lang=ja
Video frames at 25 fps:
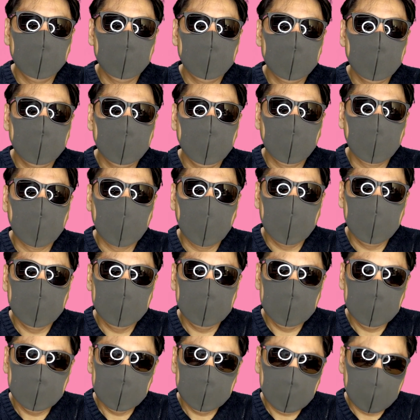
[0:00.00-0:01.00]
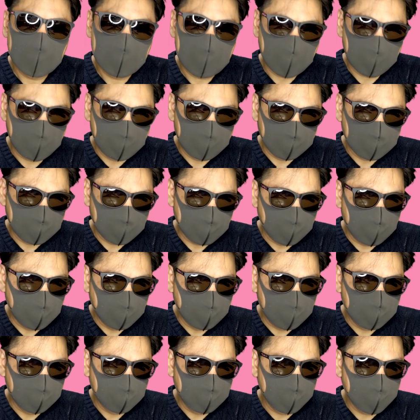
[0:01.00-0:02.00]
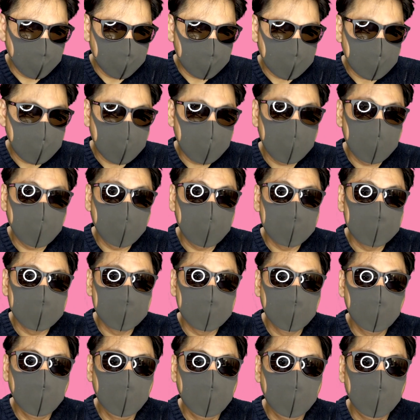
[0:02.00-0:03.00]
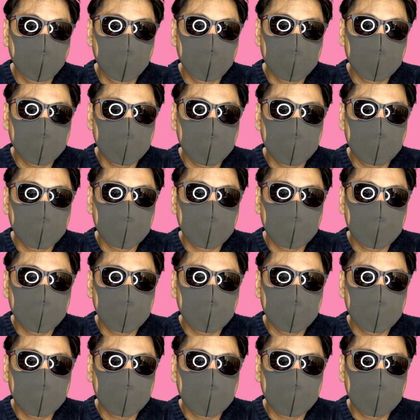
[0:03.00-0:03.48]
押してて感じてたことを言葉で表すと、